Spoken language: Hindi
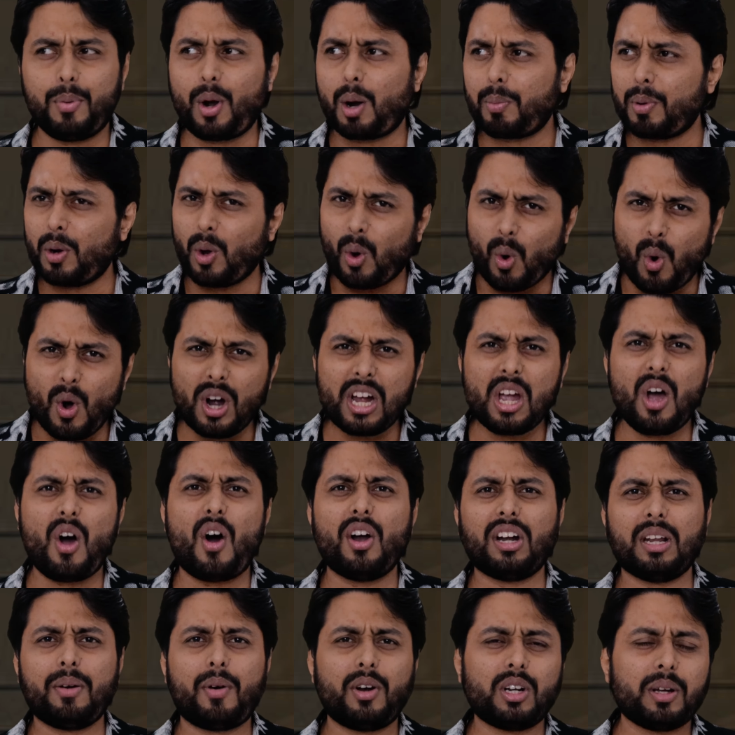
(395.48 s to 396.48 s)
है ब्राउजर होंगे
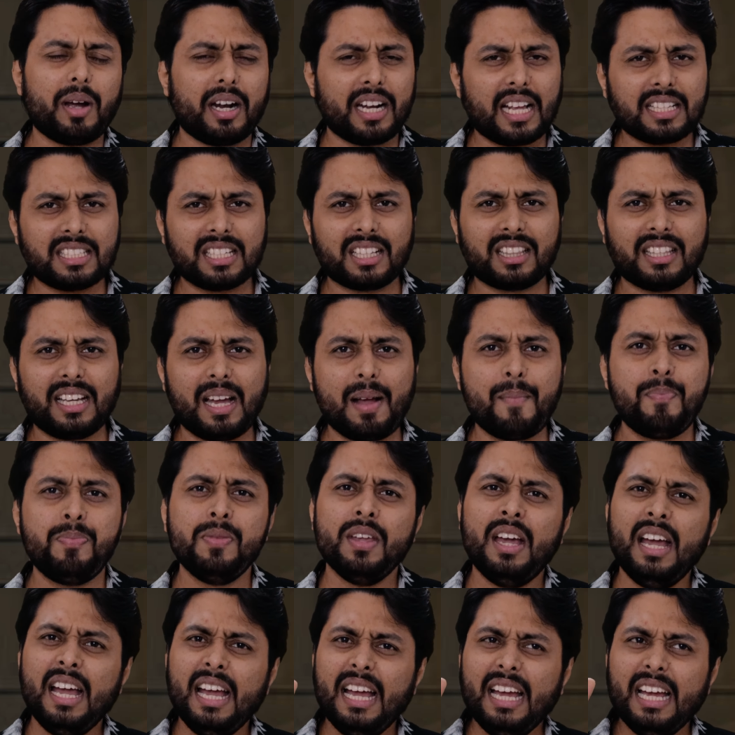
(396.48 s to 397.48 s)
हॉट हटा सकते
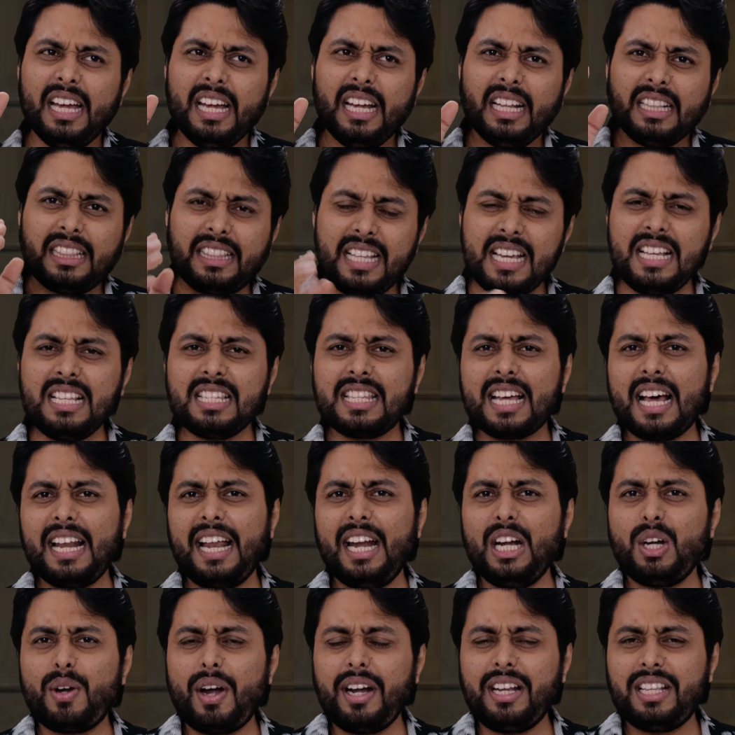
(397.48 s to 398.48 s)
हैं तीन
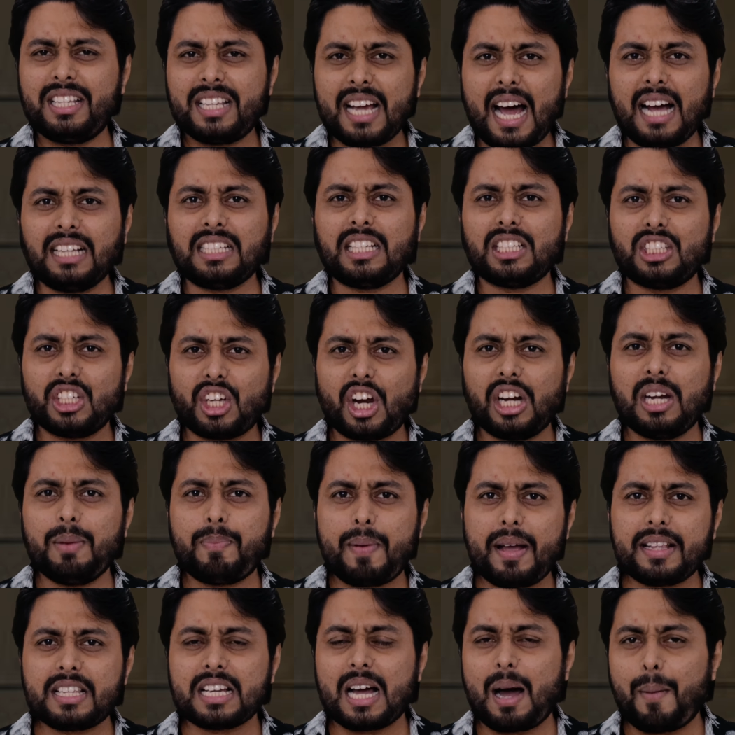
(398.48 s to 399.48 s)
साल एंड्रॉइड चार सौ
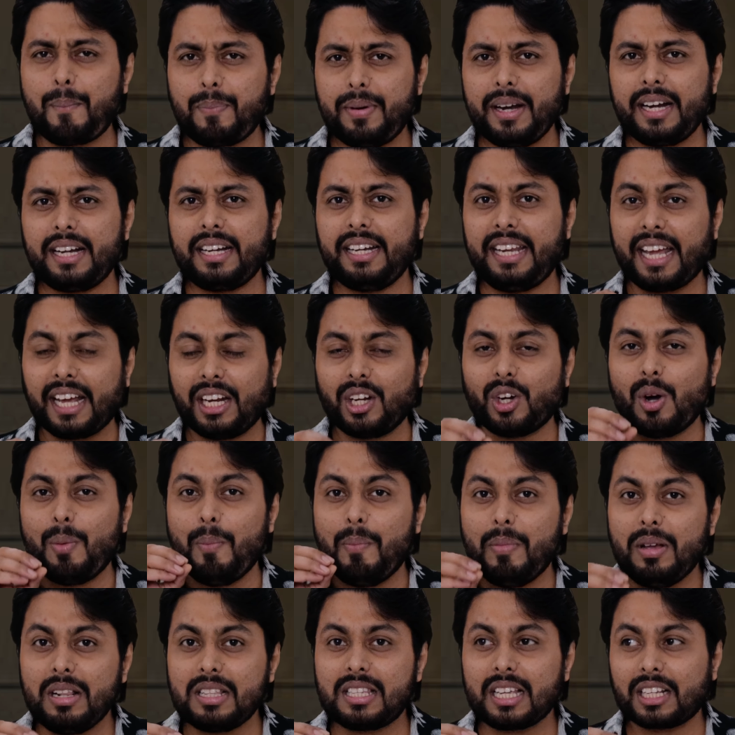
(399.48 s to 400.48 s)
सिक्योरिटी पैच अपडेट देखने
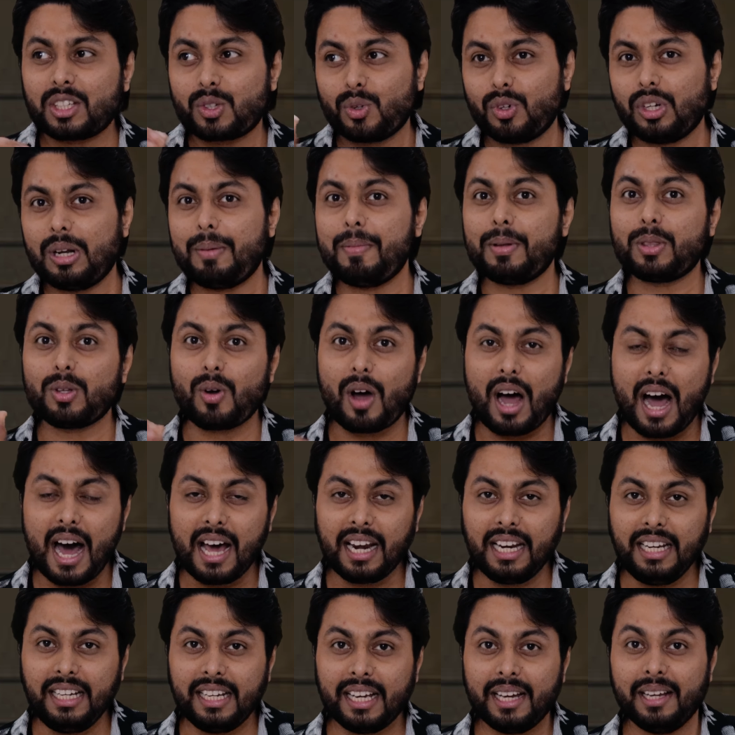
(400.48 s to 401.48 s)
को मिल सकते सुनने में तो
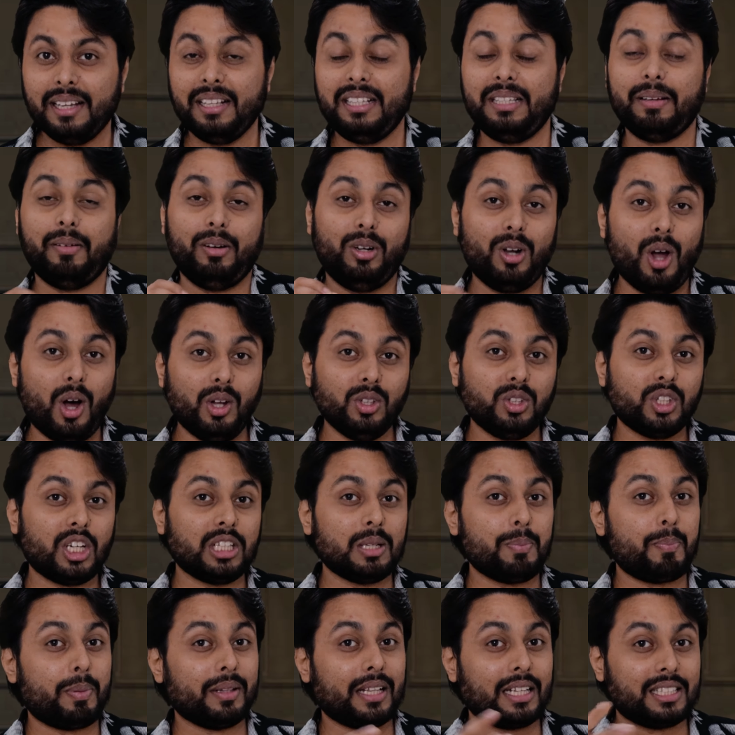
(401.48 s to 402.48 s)
आ रही है तो लॉन्च
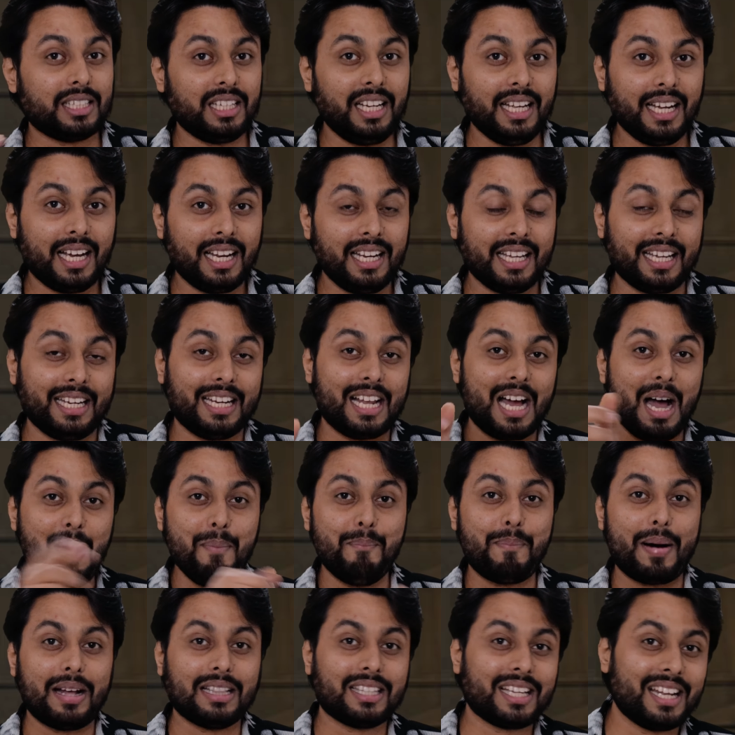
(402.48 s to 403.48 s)
होकर पता चलेगा लेकिन
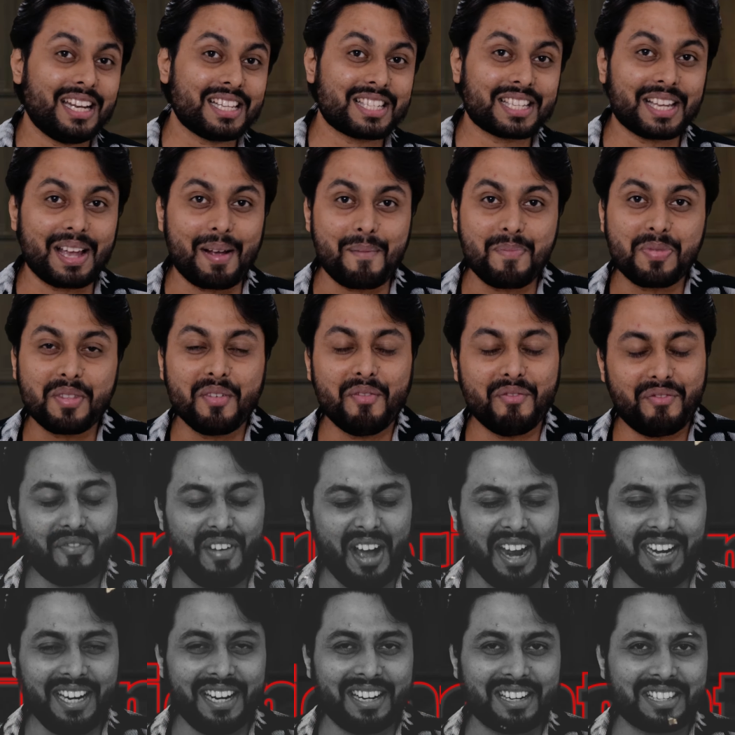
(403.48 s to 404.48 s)
अब बात करें इसके
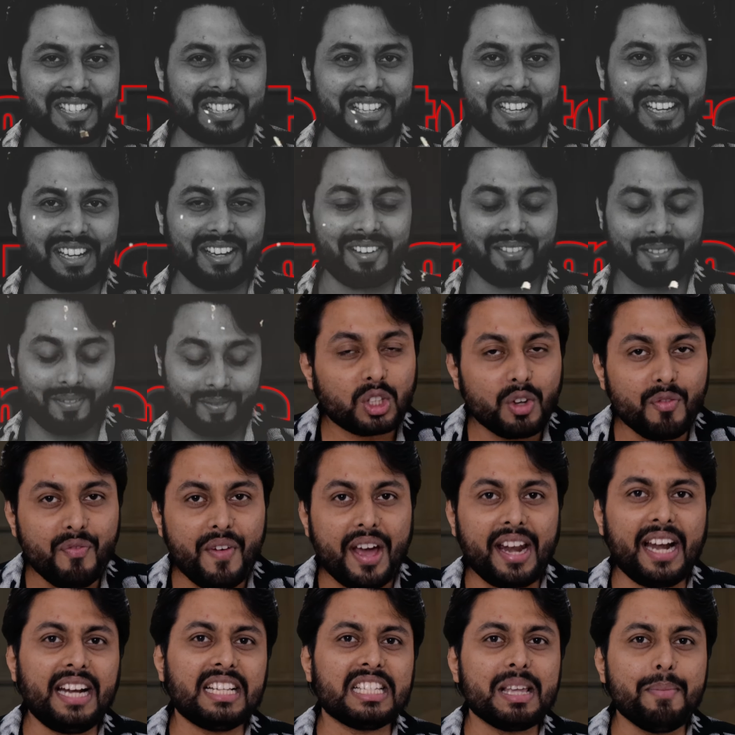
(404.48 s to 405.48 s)
दोस्तों
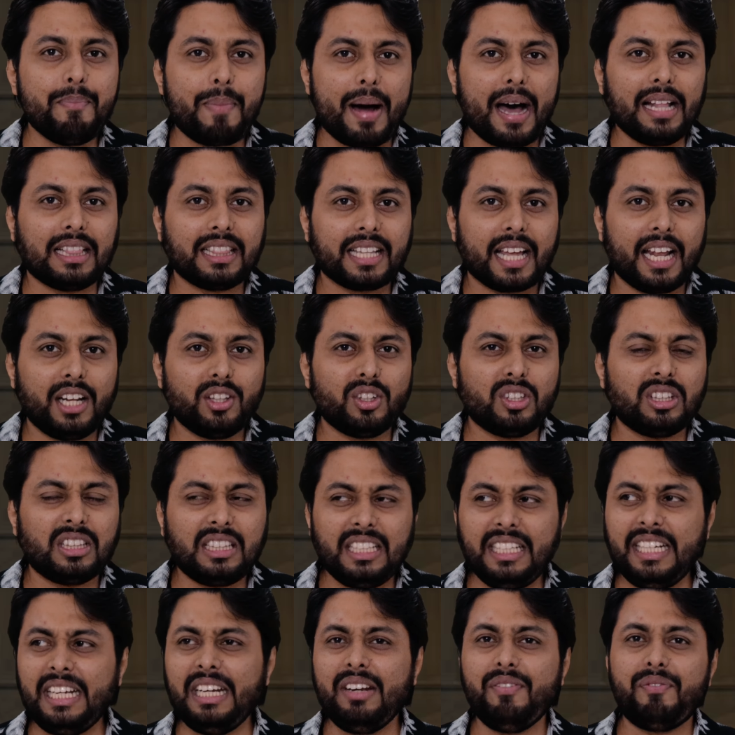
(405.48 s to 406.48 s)
वेरिएंट्स की बात करें तो
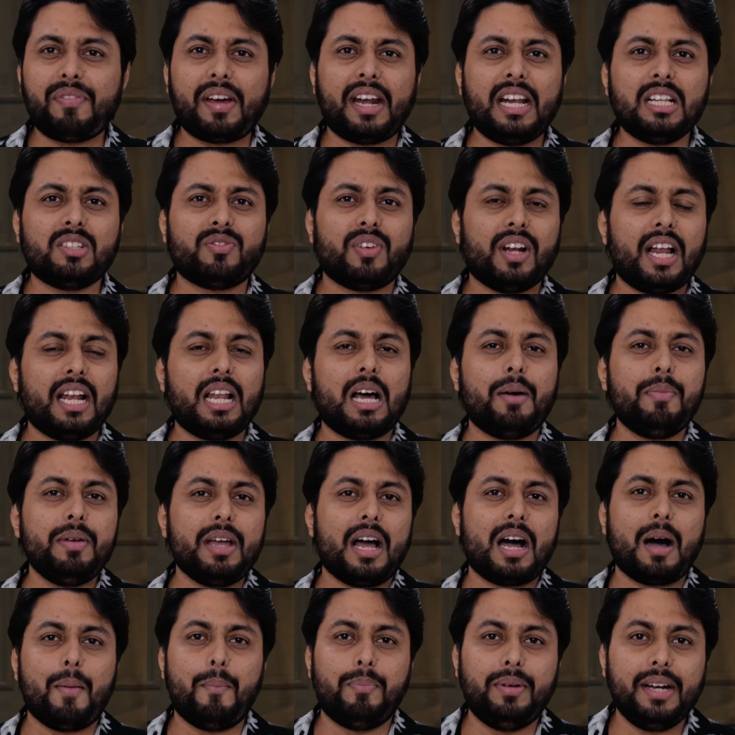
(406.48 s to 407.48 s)
तीन वेरिएंट्स फिलहाल
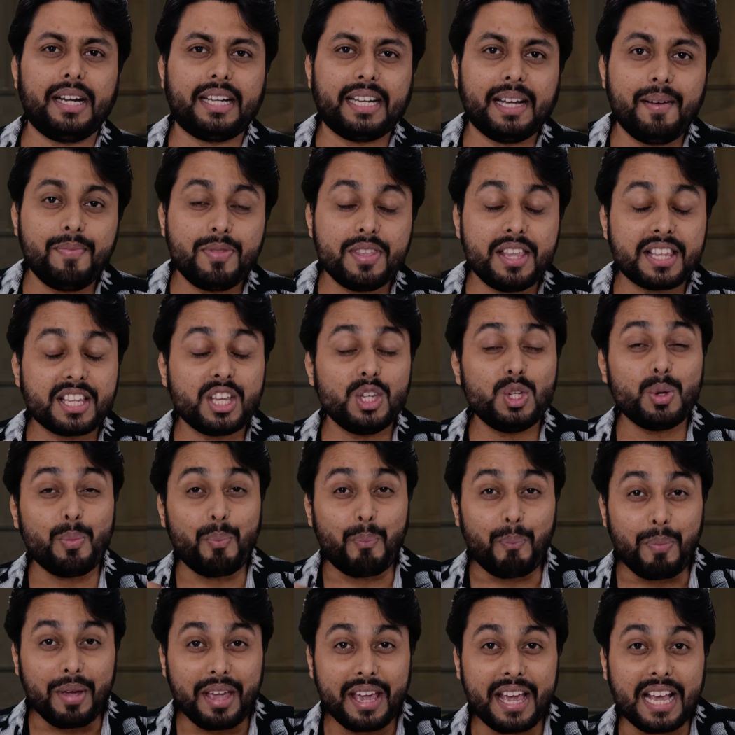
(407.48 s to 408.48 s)
अभी अपडेट है इसकी जो
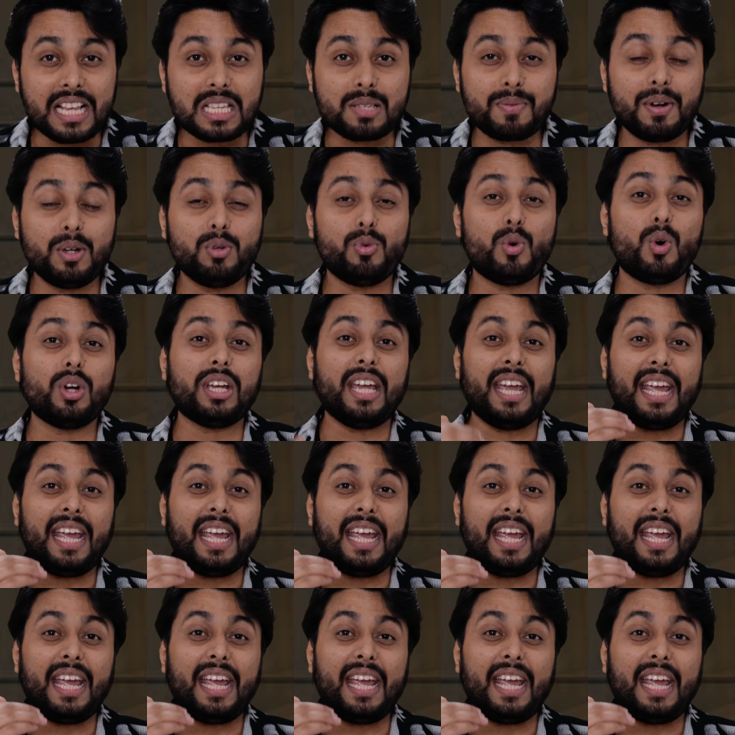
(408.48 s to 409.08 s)
बेस वैल्यू